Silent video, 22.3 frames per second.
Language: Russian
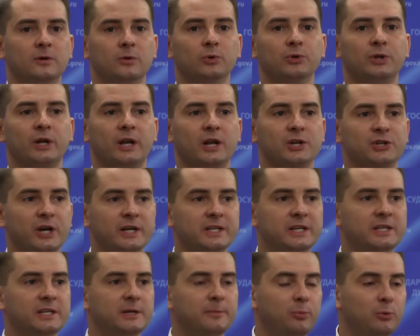
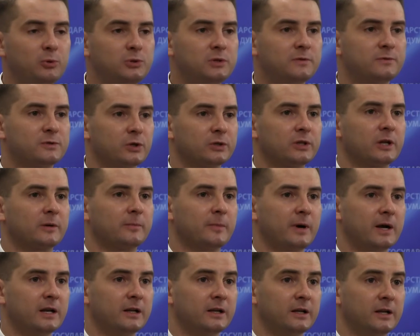удорожаний не будет, все
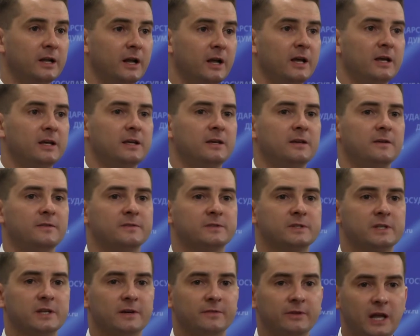нормально. И
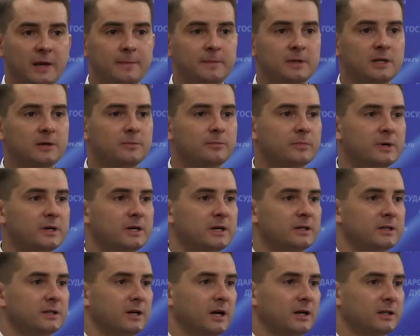со временем
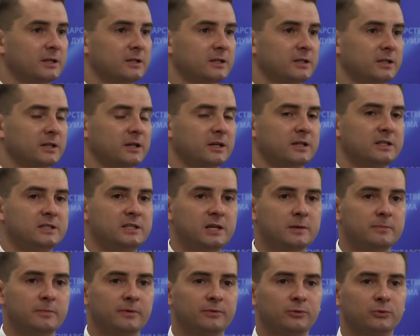мы от
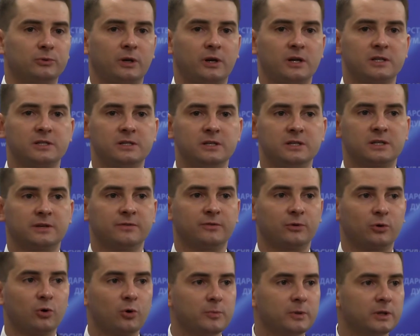темы
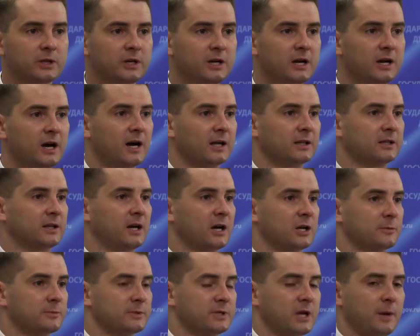внутрироссийского роуминга
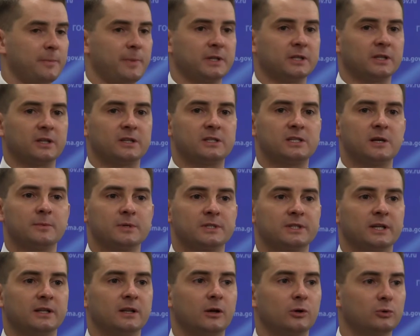откажемся. Опять эта тема
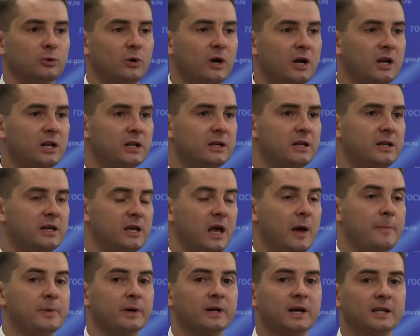стала актуальной, и
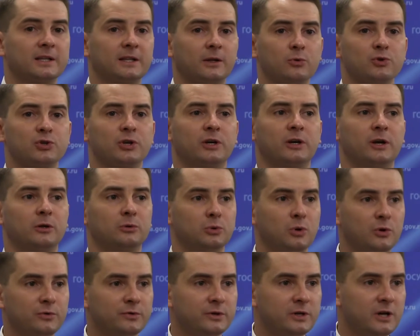операторы уже
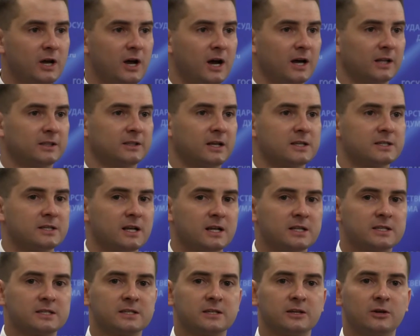готовы
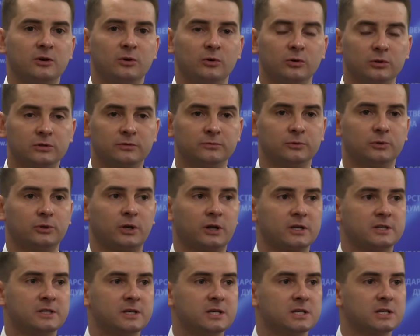отказаться от
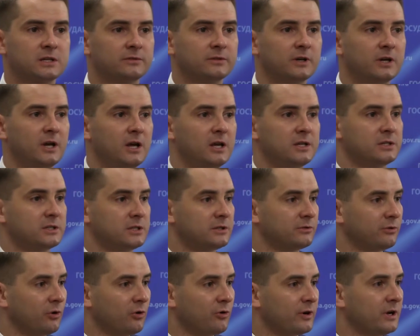внутрироссийского
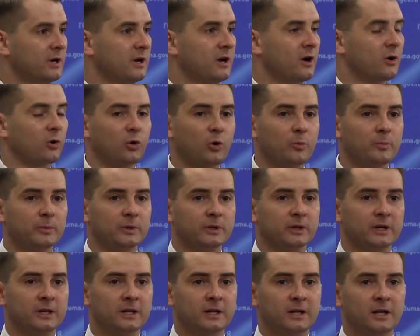сетевого
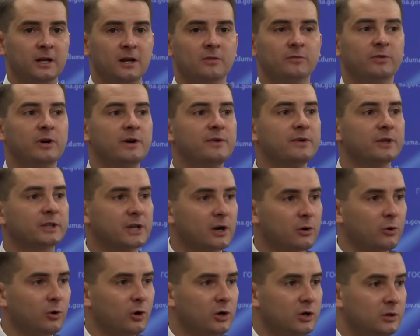роуминга. Вывод
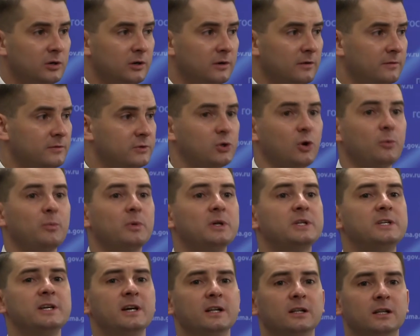какой? Все
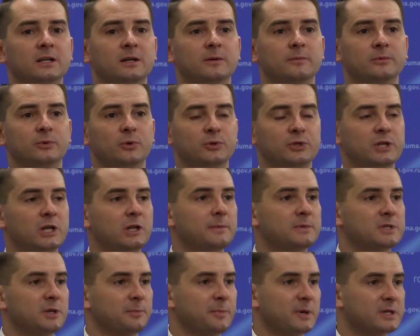мы делаем, но
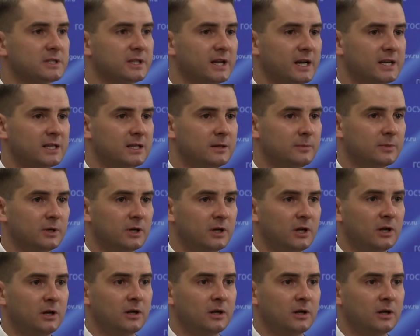делаем с опозданием.